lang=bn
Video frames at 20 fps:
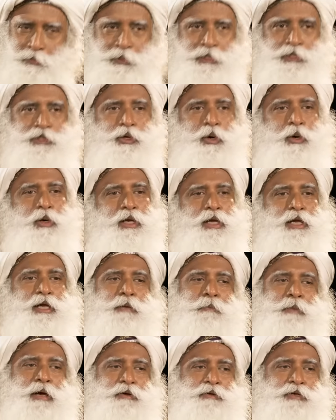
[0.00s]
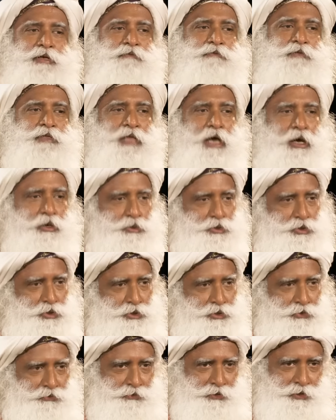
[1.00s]
দেশ কয়েক হাজার বছর
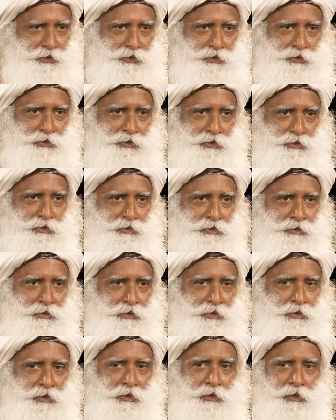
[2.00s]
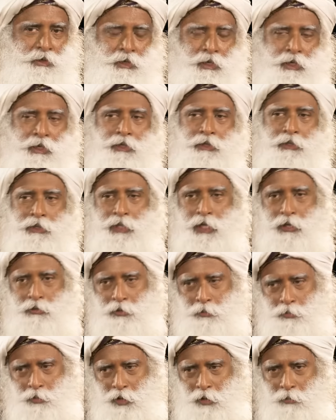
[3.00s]
ধরে এটা নিয়ে কথা বলছে কিন্তু
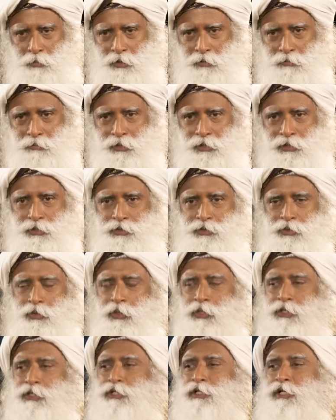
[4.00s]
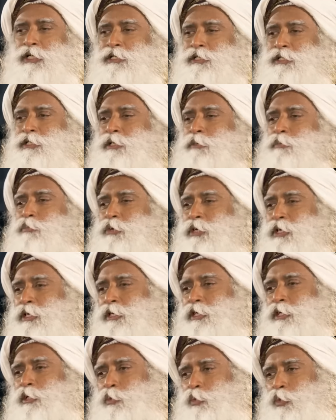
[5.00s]
সমস্যা হলো তোমরা মৌখিক
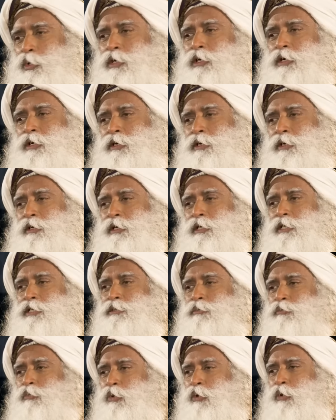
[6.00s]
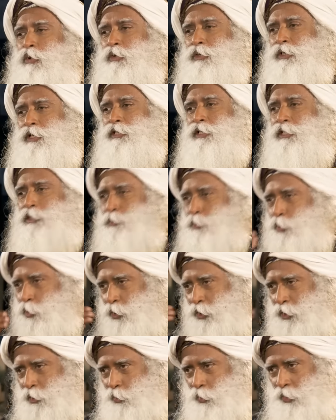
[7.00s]
ভাষ্যের থেকে ছাপা অক্ষরের ওপর
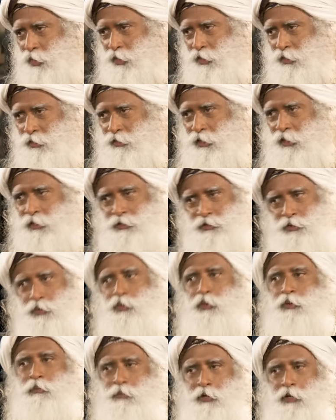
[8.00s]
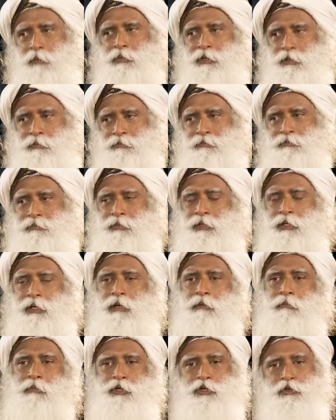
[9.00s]
বেশি ভরসা করছো মূল সমস্যাটা
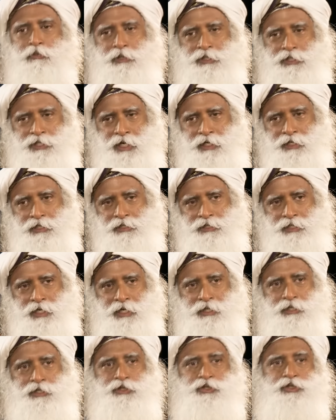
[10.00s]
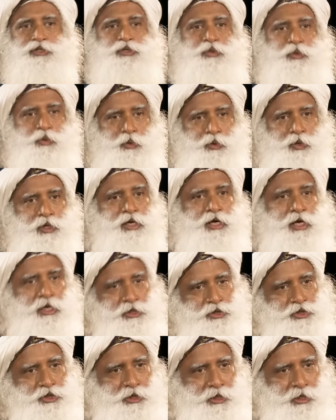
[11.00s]
এখানেই কিন্তু এটা মৌখিক
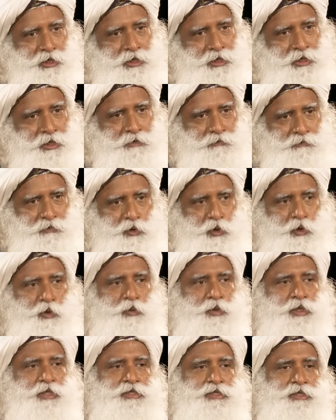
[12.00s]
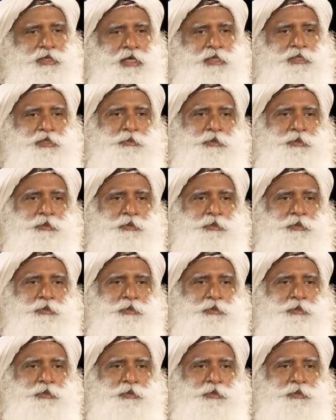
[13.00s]
কথার সংস্কৃতি মুখের